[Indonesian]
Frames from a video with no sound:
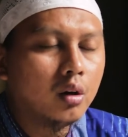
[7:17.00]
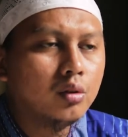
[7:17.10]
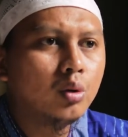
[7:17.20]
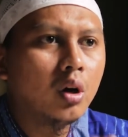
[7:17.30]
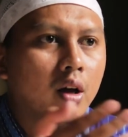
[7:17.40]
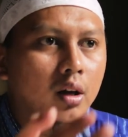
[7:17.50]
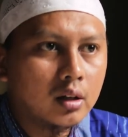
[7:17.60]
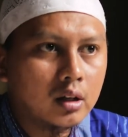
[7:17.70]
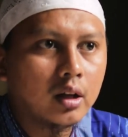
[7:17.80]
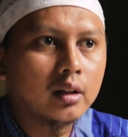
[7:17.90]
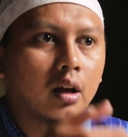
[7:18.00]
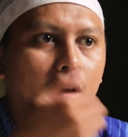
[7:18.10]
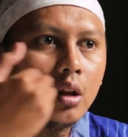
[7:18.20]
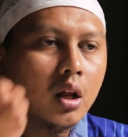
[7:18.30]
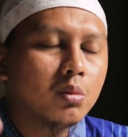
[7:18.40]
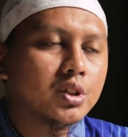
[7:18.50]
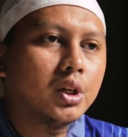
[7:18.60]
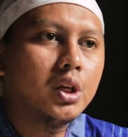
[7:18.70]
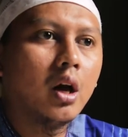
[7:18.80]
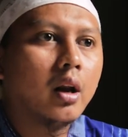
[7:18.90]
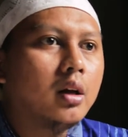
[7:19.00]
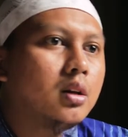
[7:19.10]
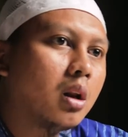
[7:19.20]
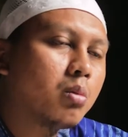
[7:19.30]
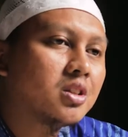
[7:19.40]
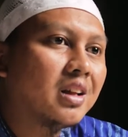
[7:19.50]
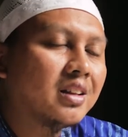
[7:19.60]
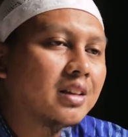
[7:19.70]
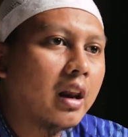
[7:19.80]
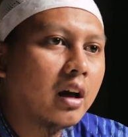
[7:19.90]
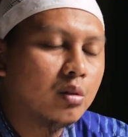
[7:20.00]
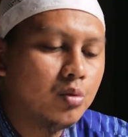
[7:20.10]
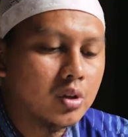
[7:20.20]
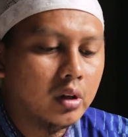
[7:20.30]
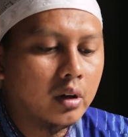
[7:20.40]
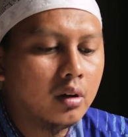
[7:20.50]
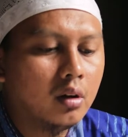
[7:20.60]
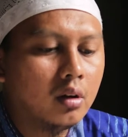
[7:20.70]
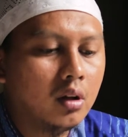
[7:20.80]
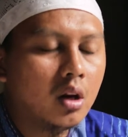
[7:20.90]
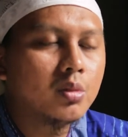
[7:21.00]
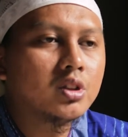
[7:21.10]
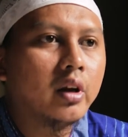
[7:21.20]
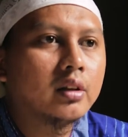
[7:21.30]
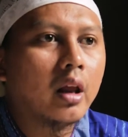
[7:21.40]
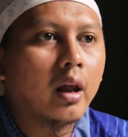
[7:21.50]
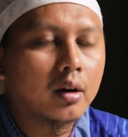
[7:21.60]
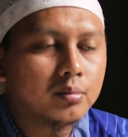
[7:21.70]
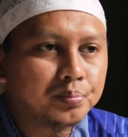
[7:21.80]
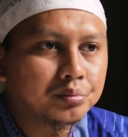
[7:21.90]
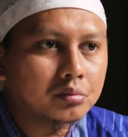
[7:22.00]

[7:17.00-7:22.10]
Juga kita tarik dalam masalah yang lain dalam masalah talak misalnya, dalam masalah talak.